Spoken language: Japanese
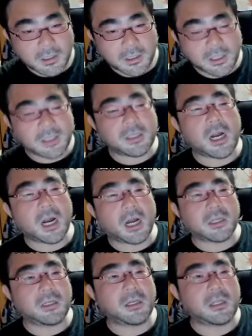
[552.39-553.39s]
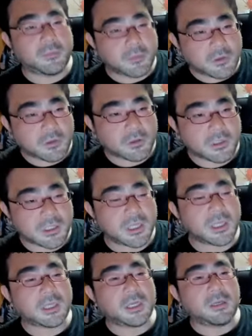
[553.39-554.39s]
いくら稼いでも
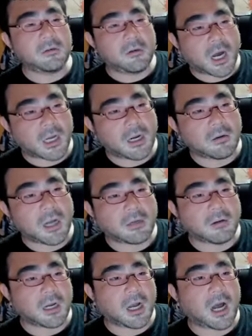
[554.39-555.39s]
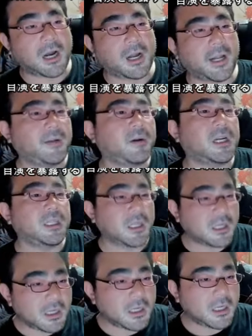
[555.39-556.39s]
税金を払う額は変わらないわけ
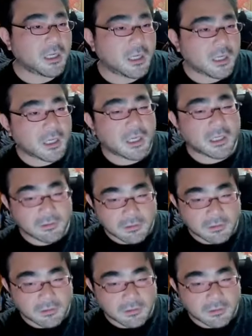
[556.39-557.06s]
じゃん。うん。